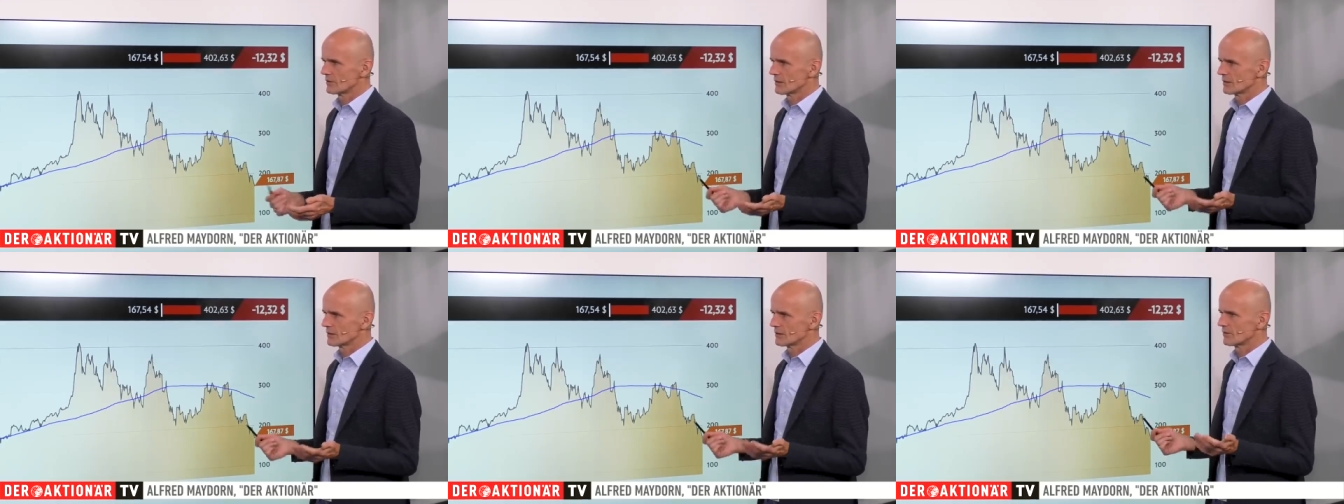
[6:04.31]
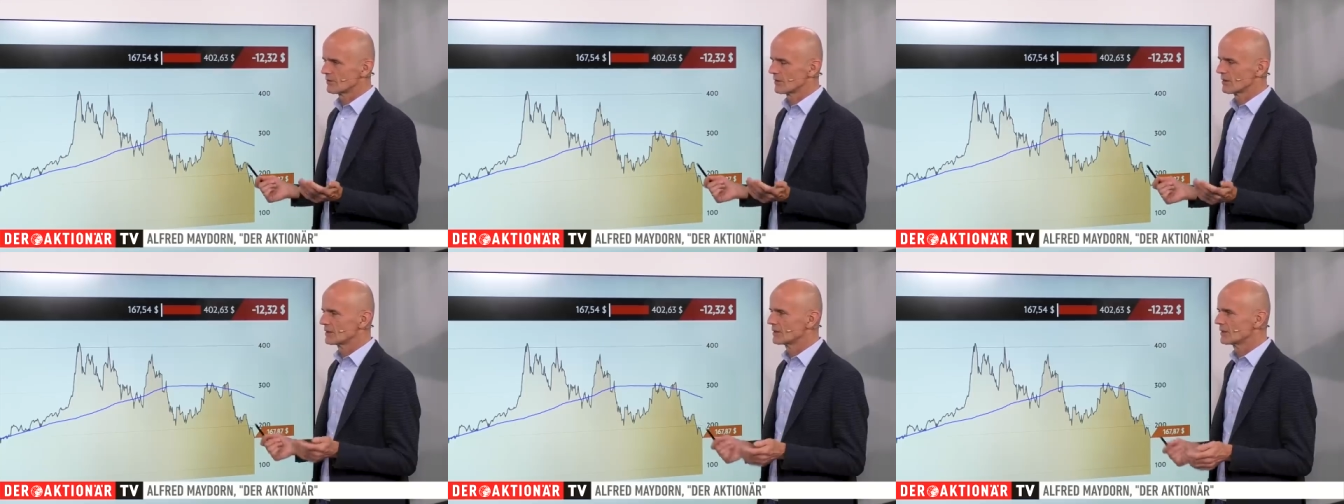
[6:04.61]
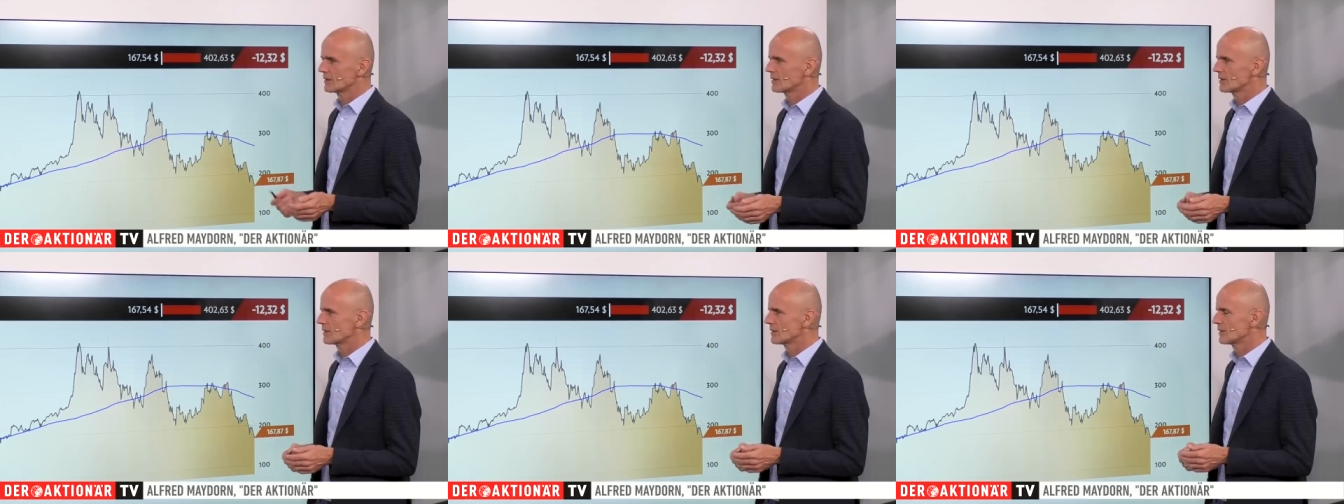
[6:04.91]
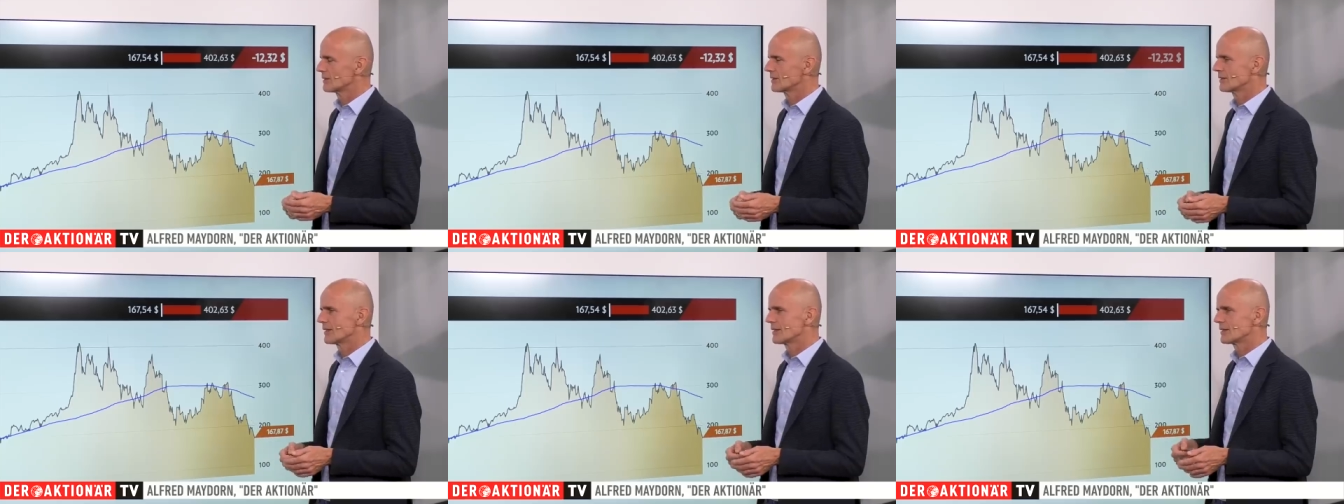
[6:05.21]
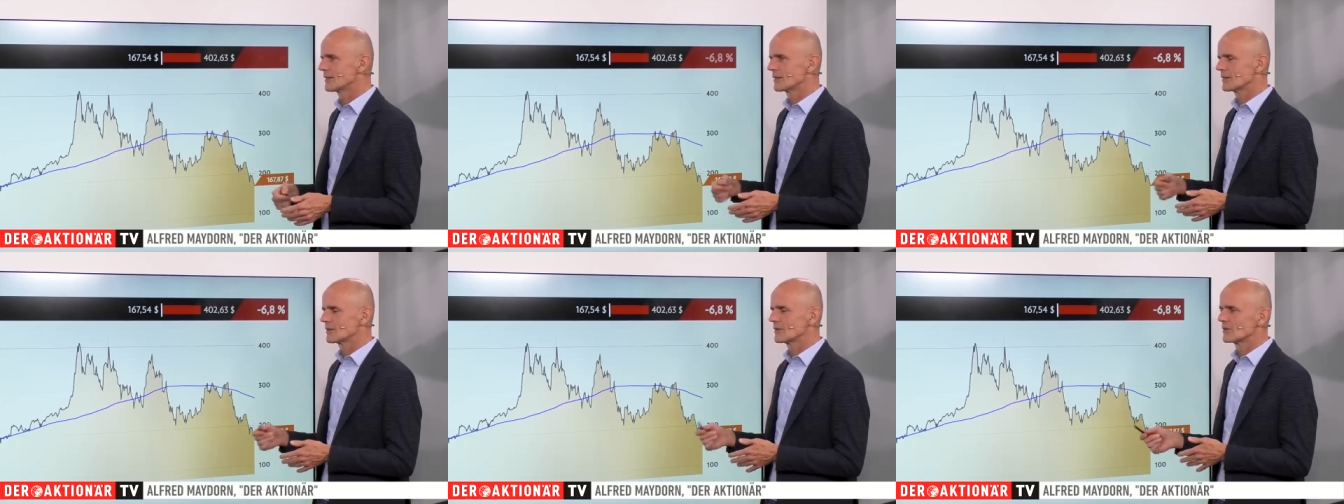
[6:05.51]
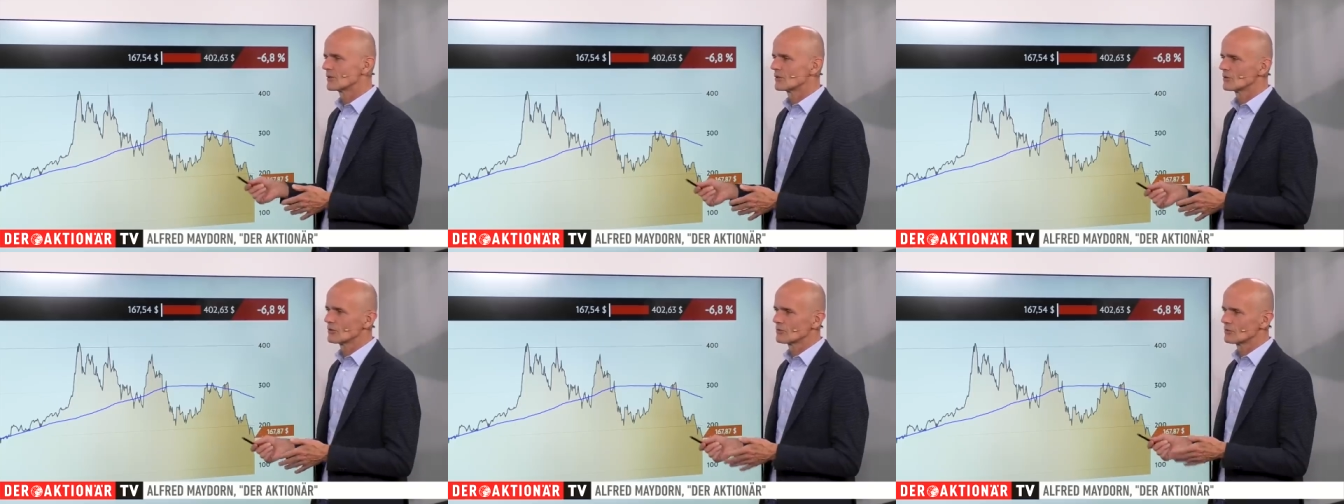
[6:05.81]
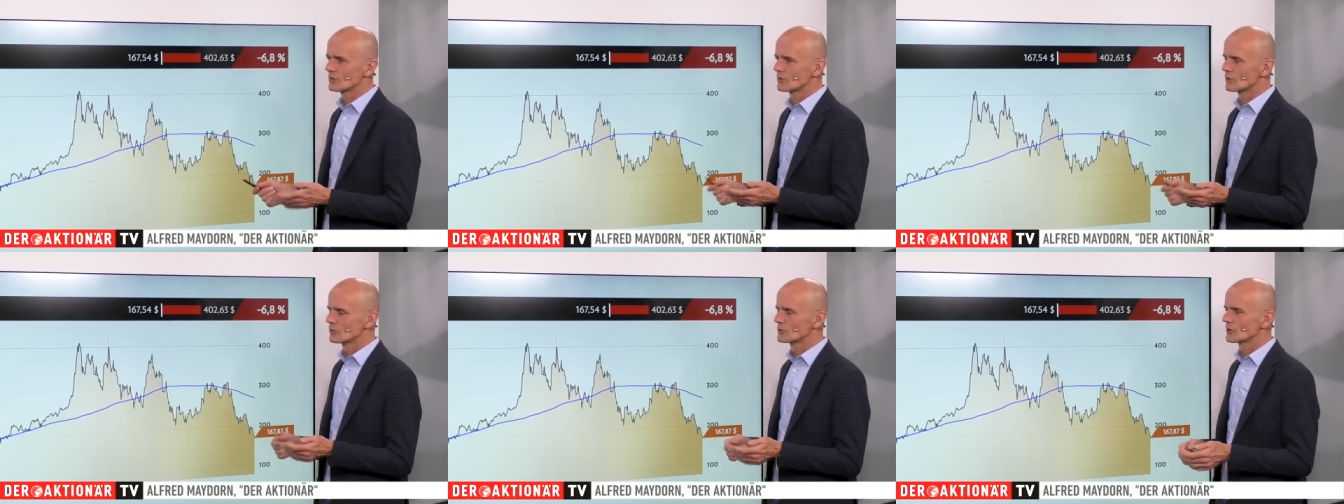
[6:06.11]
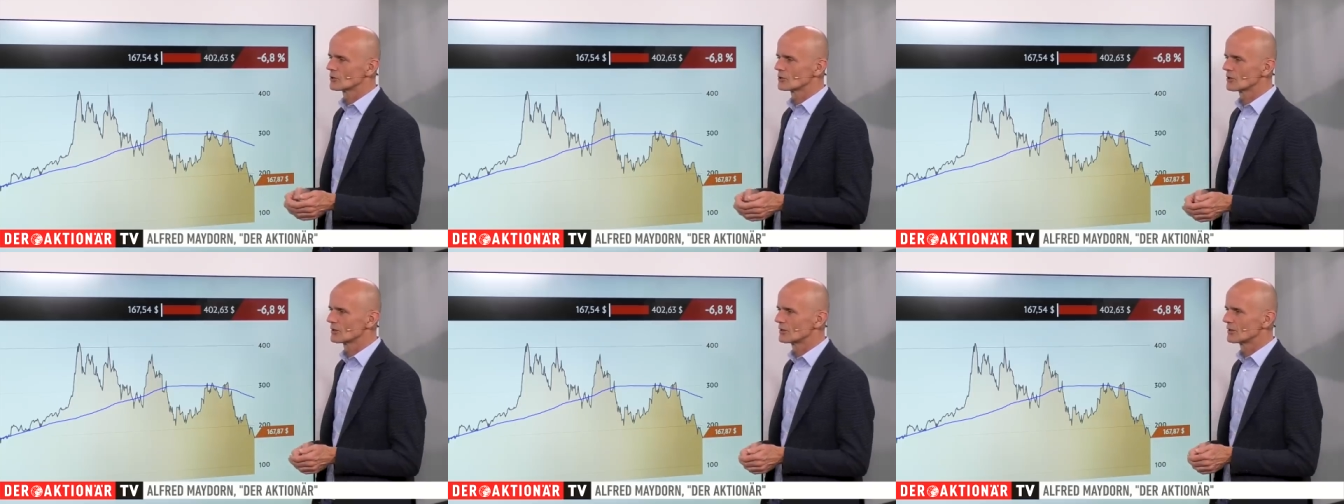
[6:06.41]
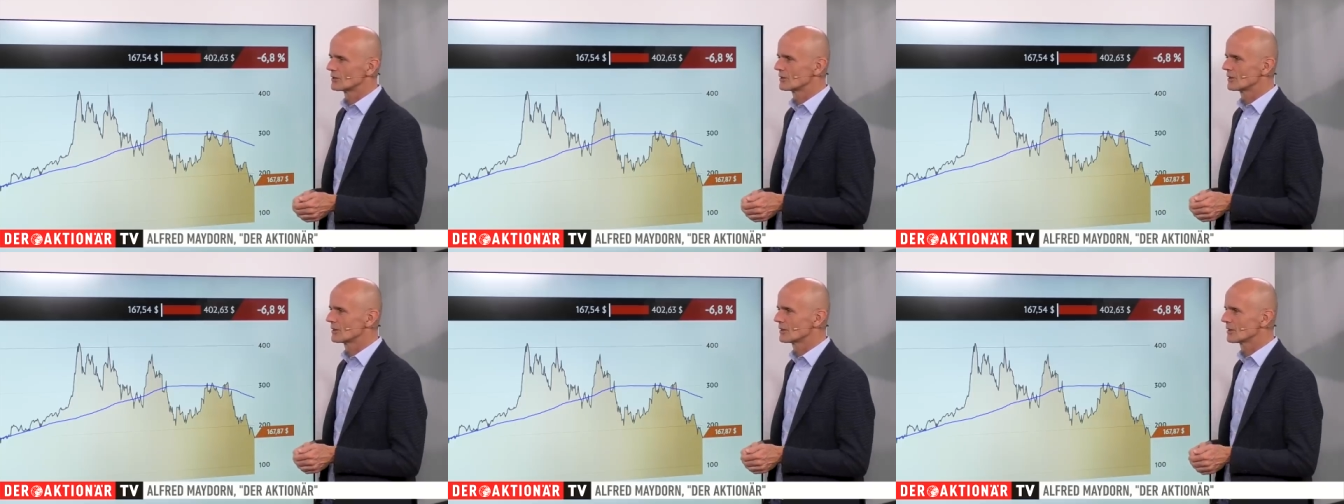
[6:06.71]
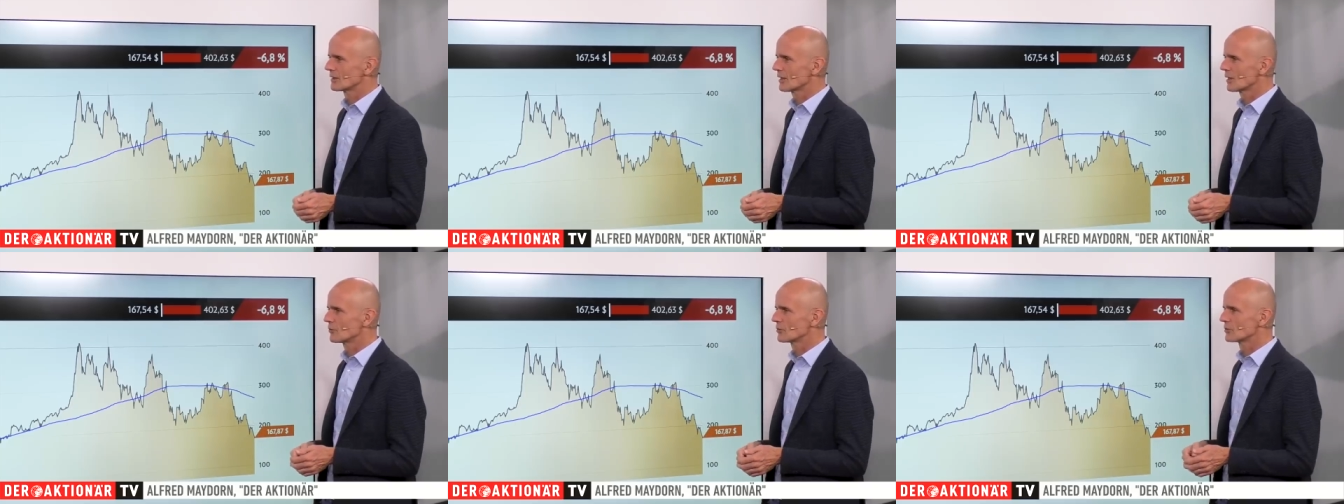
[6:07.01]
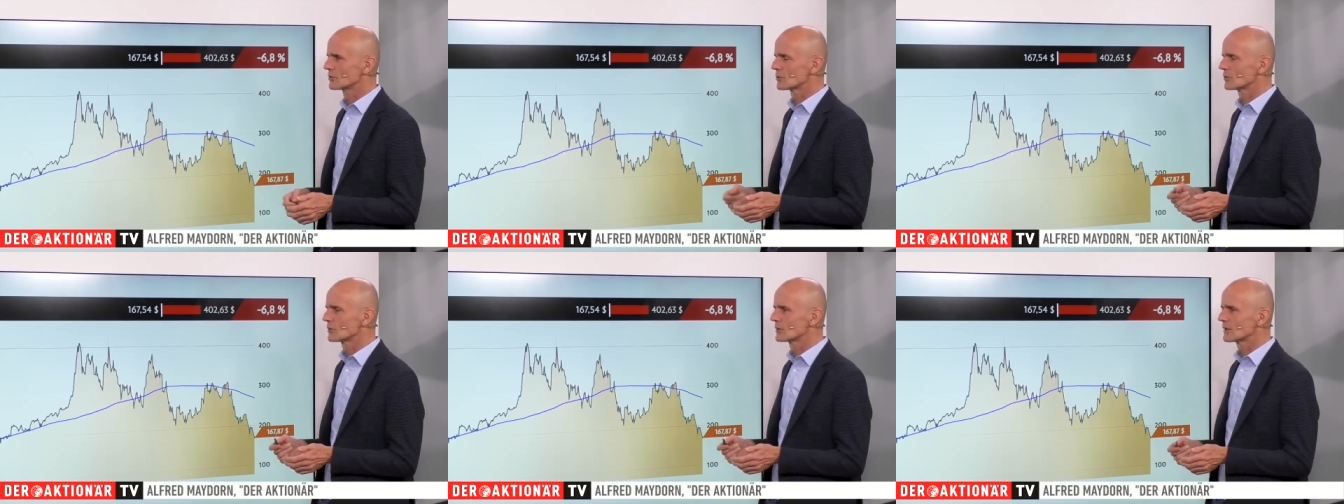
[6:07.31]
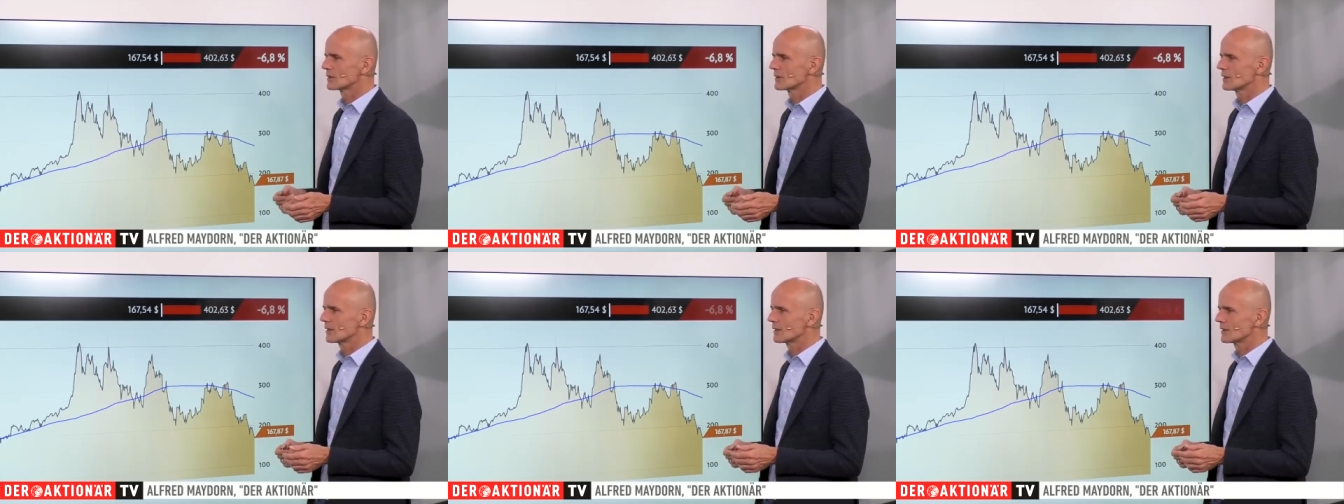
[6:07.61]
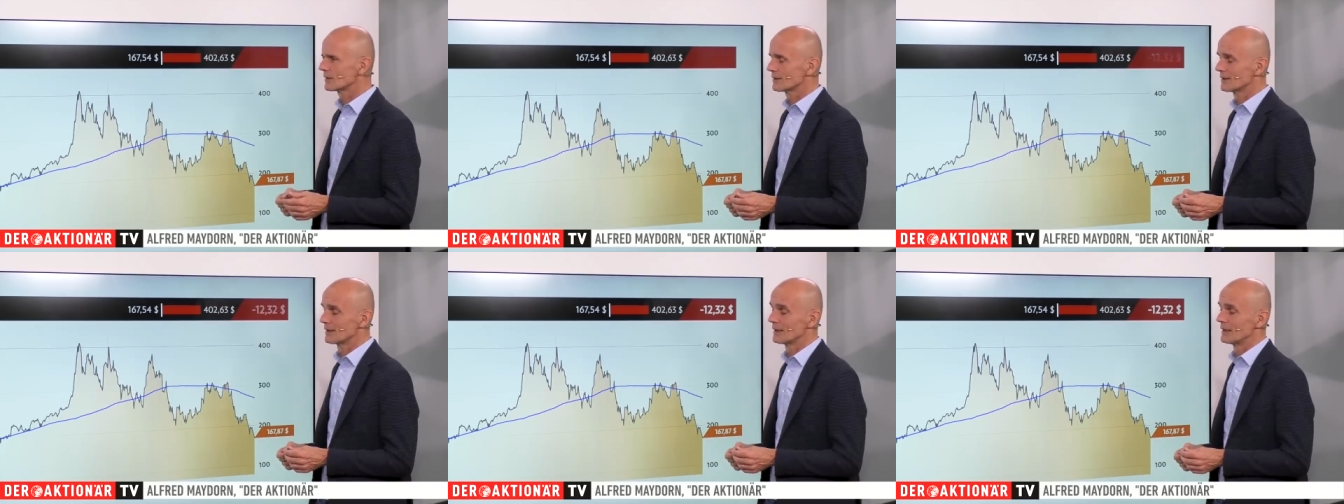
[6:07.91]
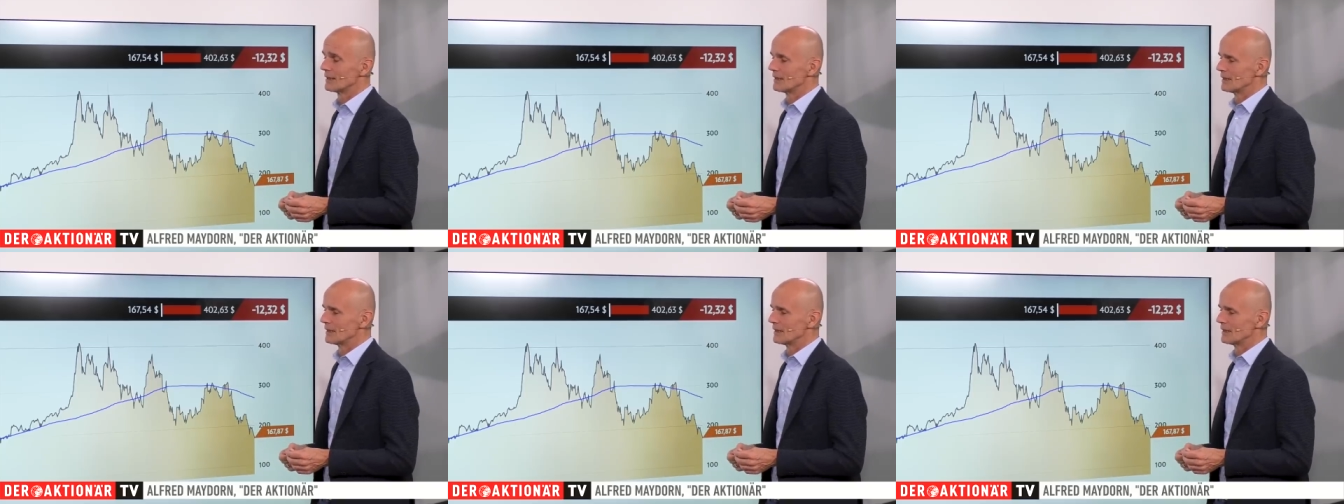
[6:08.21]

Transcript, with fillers: es werden die, die, täglichen Nutzerstatistiken rauf und runter geladen.